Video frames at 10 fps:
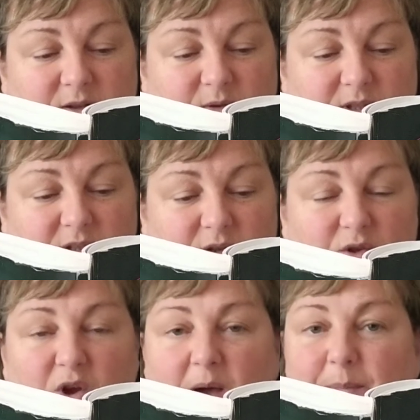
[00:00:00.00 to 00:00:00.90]
unseren
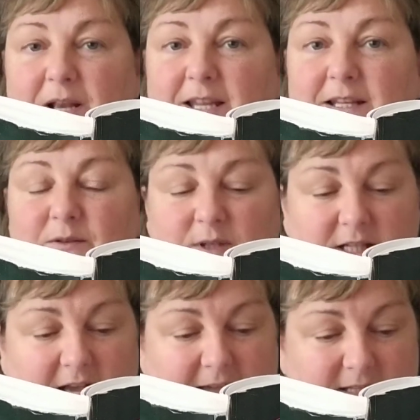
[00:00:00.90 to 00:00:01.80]
körperlichen und
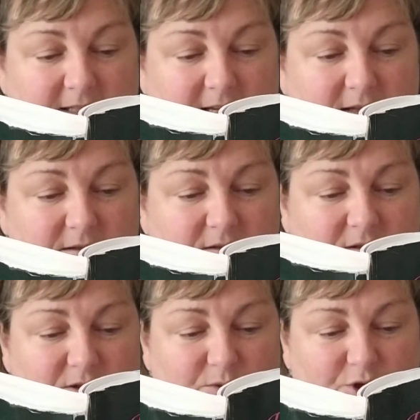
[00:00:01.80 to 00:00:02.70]
geistigen
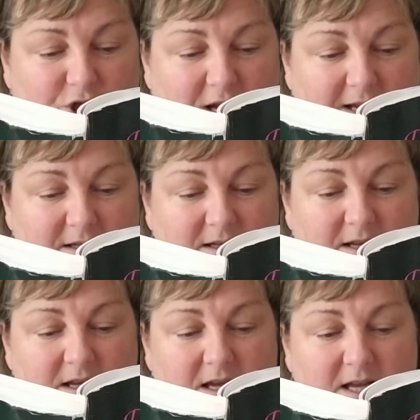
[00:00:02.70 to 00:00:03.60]
Zustand.
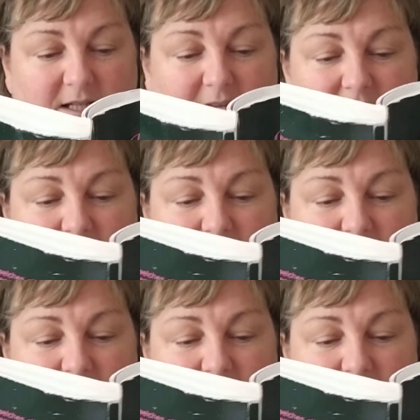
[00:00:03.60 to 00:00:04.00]
Das